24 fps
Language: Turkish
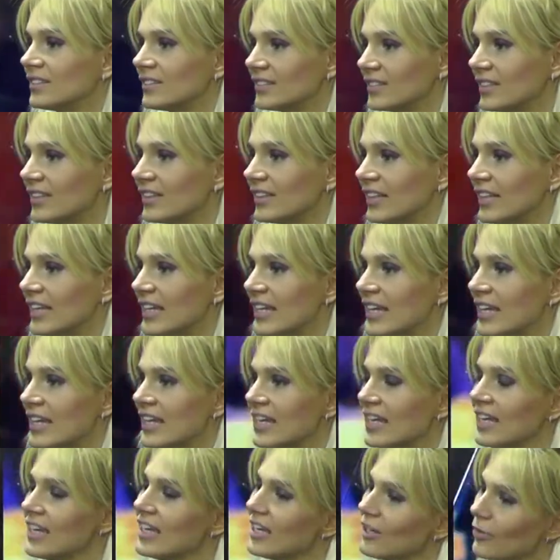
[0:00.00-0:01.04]
Hani
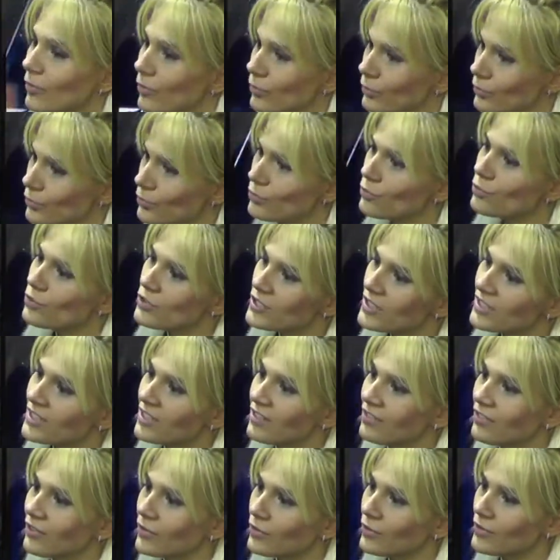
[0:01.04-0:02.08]
o düşünce de
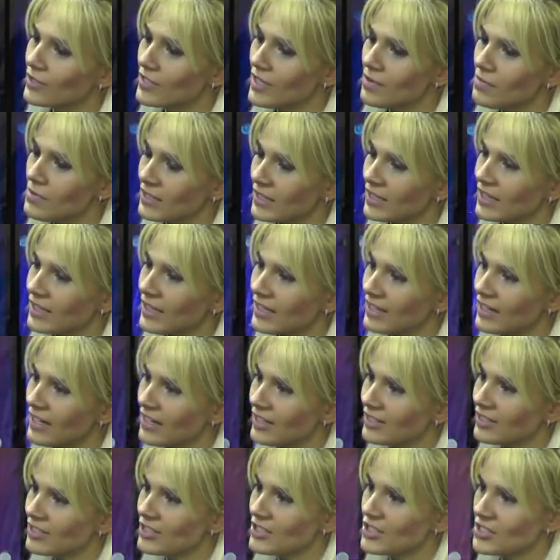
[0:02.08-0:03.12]
var. O yüzden belki gelen
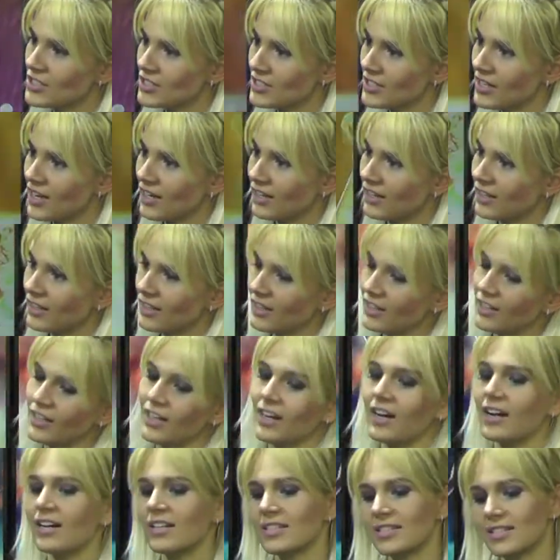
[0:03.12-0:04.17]
kişiler
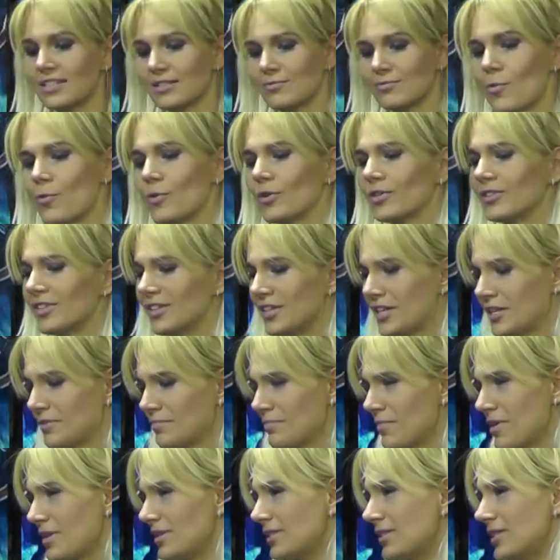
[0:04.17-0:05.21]
aslında kadar
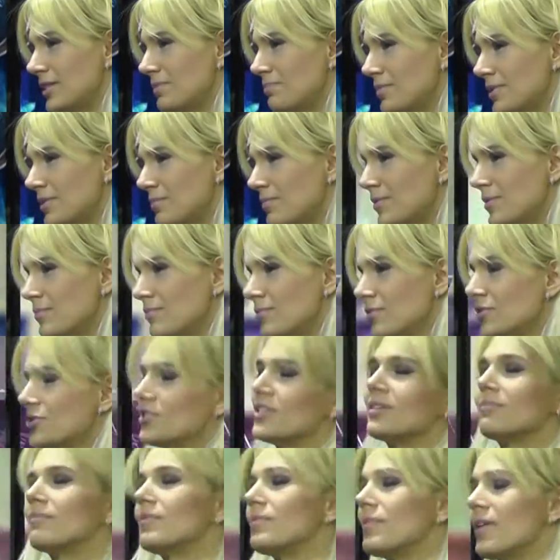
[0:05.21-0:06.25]
etmez deyip bir
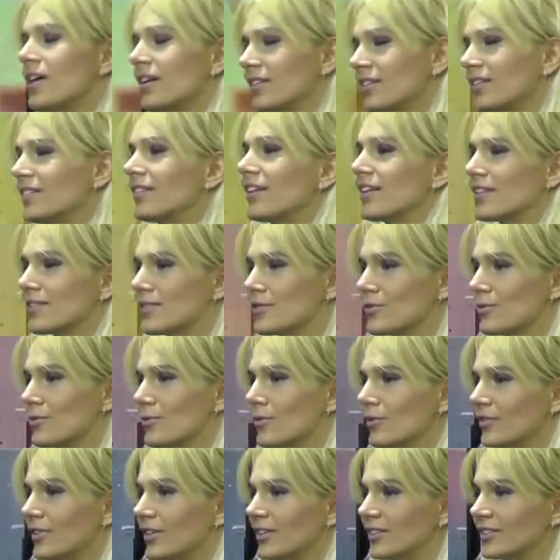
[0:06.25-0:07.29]
bilmişlik mi belki de
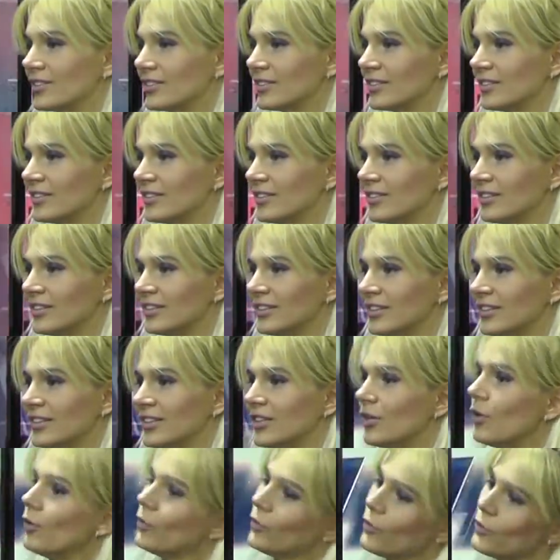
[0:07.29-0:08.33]
taslıyorlar.
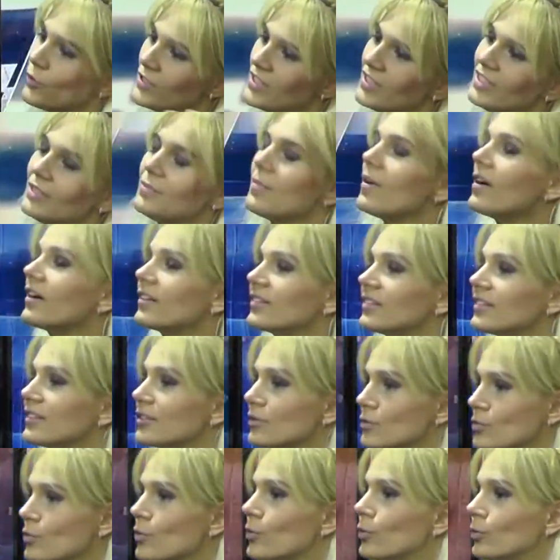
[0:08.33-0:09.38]
O gözle ya, baktığınız
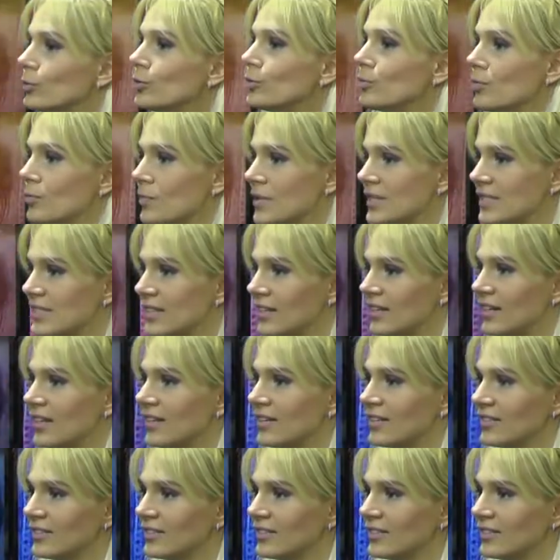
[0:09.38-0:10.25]
oldu mu mesela?